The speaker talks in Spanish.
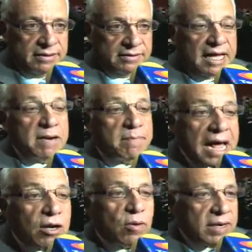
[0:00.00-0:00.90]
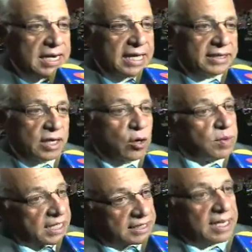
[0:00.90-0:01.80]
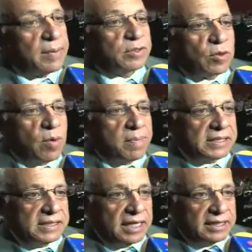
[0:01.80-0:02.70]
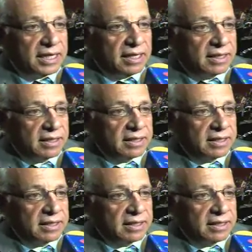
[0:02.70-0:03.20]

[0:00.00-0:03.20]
tan mal gobernante como el que tenemos como presidente,